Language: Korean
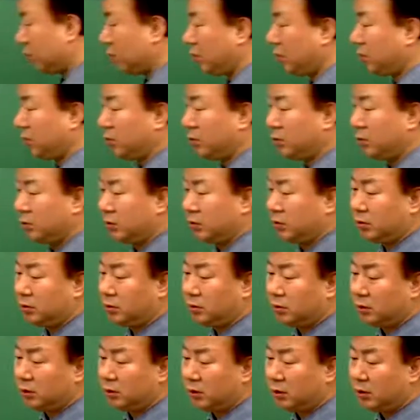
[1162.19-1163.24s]
공부.
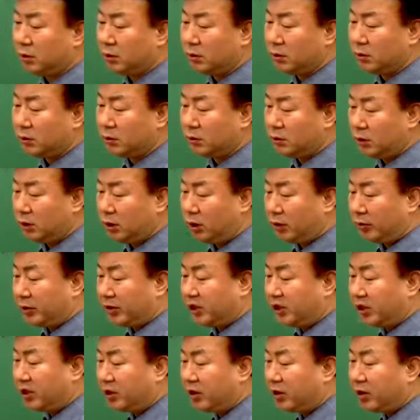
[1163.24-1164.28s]
여름에
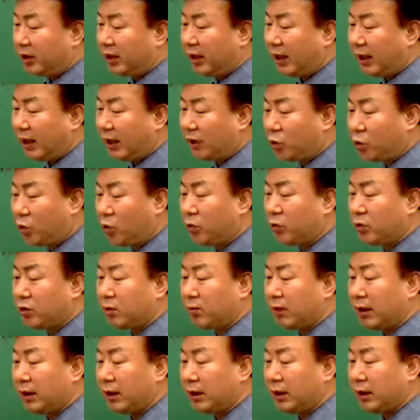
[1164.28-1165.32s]
징그럽게 안 하는 공부를
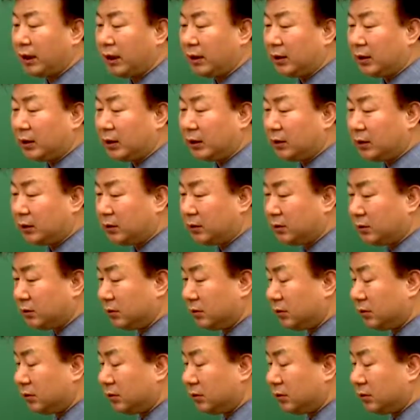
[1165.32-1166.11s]
말하는 게 아니라